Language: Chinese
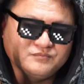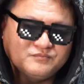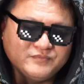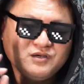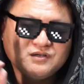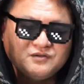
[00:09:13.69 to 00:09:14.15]

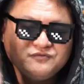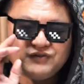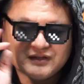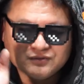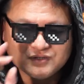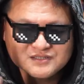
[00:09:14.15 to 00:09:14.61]
没有人
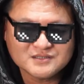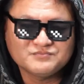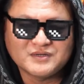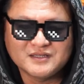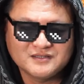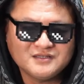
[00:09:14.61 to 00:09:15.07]
反对
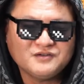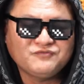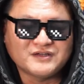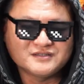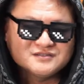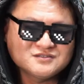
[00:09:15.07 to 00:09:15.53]
正版，人家
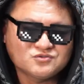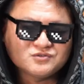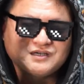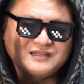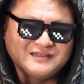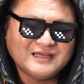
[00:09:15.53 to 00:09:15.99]
反的是做
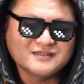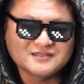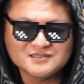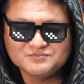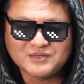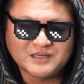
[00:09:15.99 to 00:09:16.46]
的很烂的
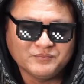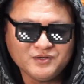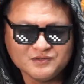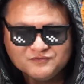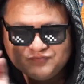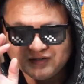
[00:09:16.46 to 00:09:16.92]
正版，没
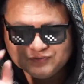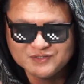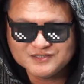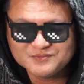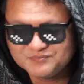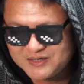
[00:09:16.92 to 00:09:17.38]
有人反对
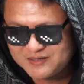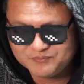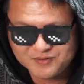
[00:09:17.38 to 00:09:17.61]
正版啊。